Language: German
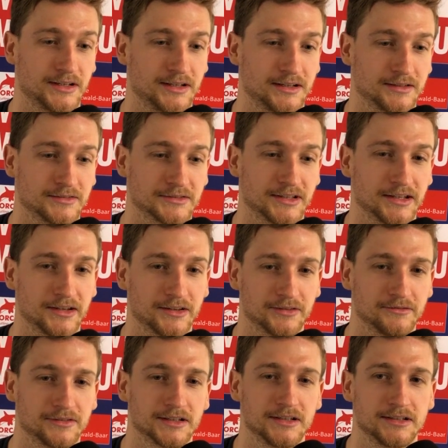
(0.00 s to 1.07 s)
war, denke ich,
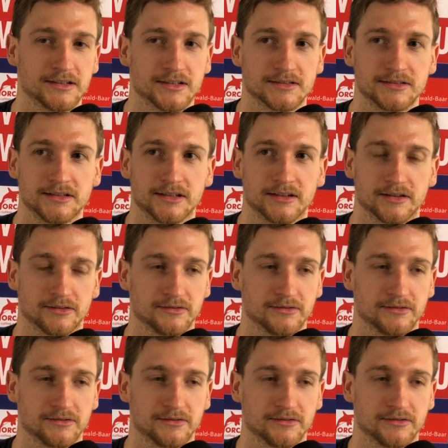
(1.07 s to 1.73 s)
ein verdienter Sieg.